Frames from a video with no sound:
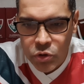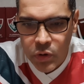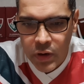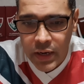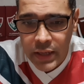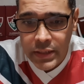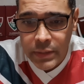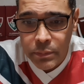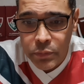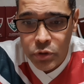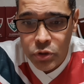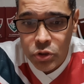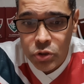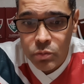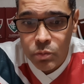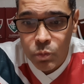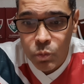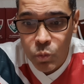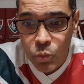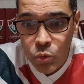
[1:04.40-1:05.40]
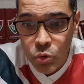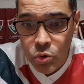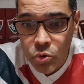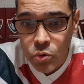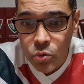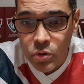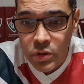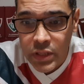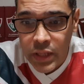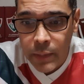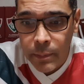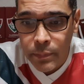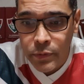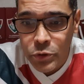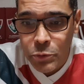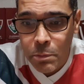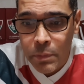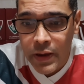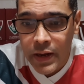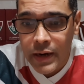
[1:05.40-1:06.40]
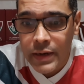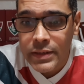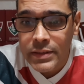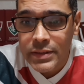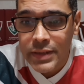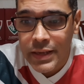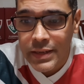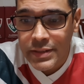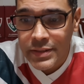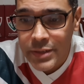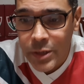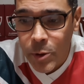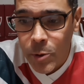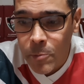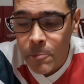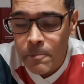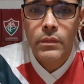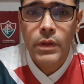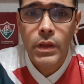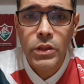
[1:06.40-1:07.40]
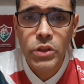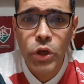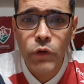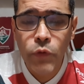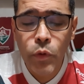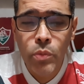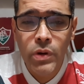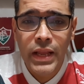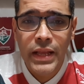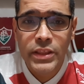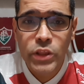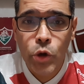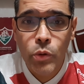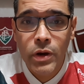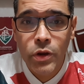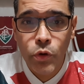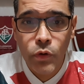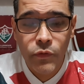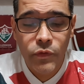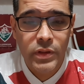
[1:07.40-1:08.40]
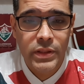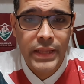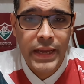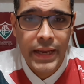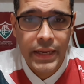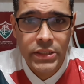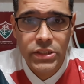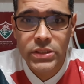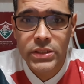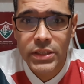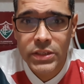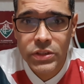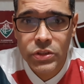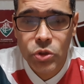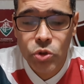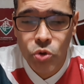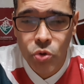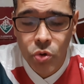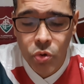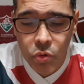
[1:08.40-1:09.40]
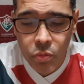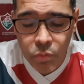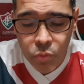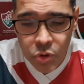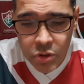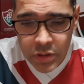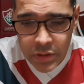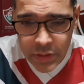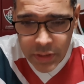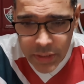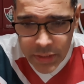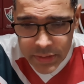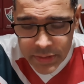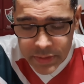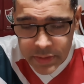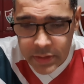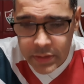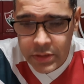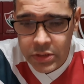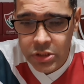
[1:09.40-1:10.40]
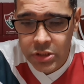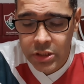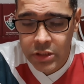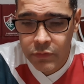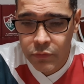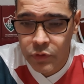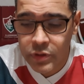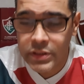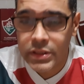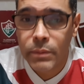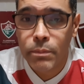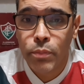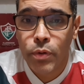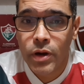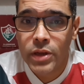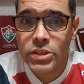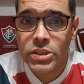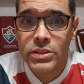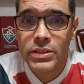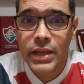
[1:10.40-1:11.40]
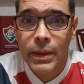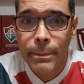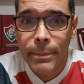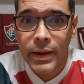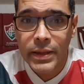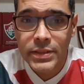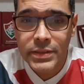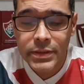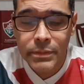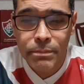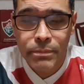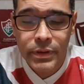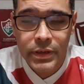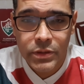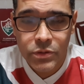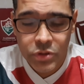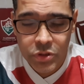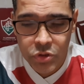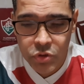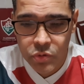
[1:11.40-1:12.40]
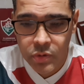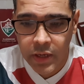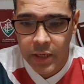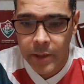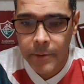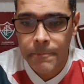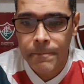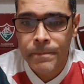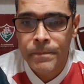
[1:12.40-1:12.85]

a jogar depois de muito tempo de paralisação. Então vamos lá, tem uma novidade nesse jogo muito interessante que você pode estar tá participando disso aí.